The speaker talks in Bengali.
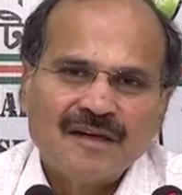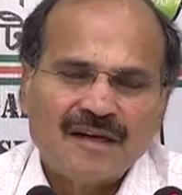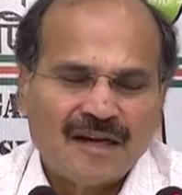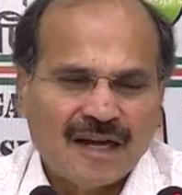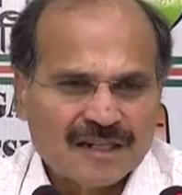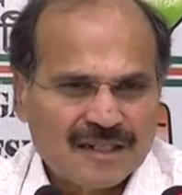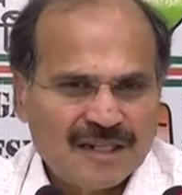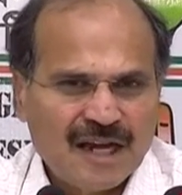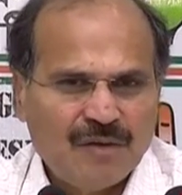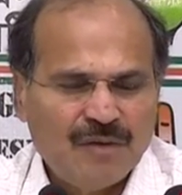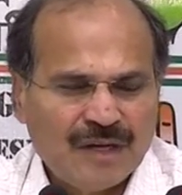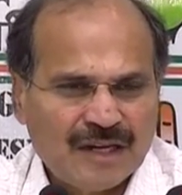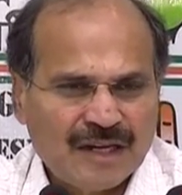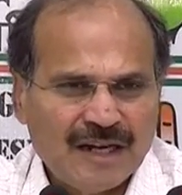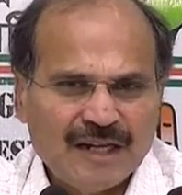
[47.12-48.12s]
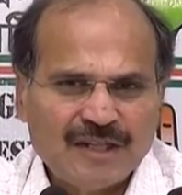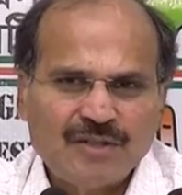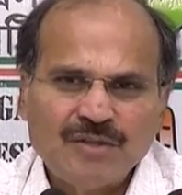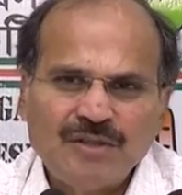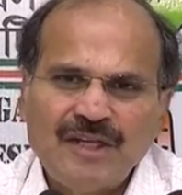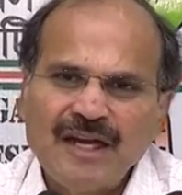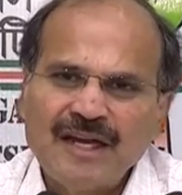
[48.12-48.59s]
রাশিয়া ইউক্রেনের
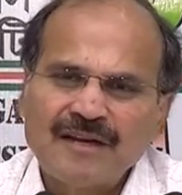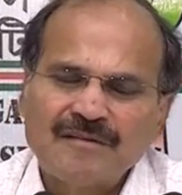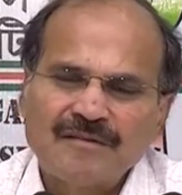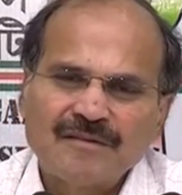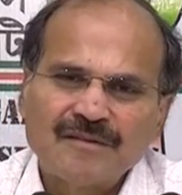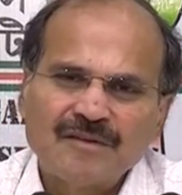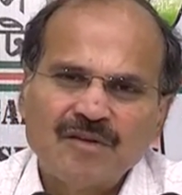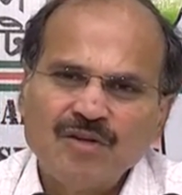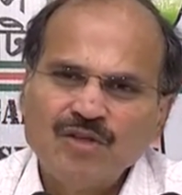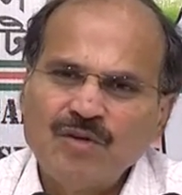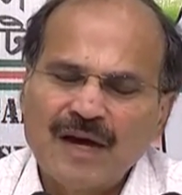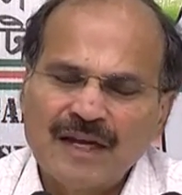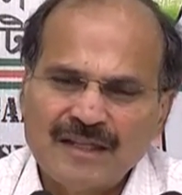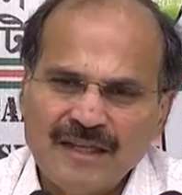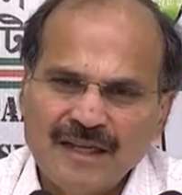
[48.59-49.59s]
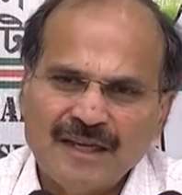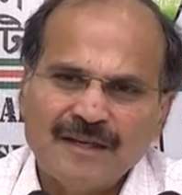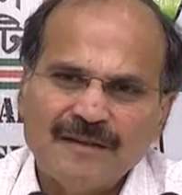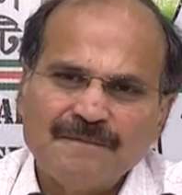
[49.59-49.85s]
যুদ্ধের অজুহাত দিয়ে